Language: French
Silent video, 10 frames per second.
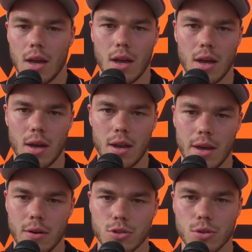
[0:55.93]
Euh,
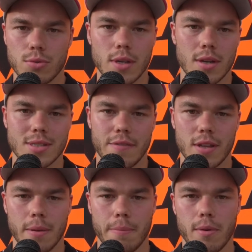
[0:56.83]
là aujourd'hui euh, ça
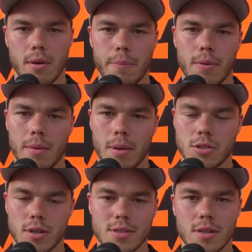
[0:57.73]
va être un peu, la même
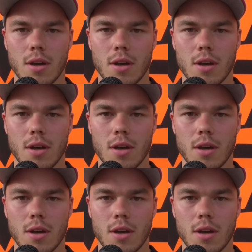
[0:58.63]
chose.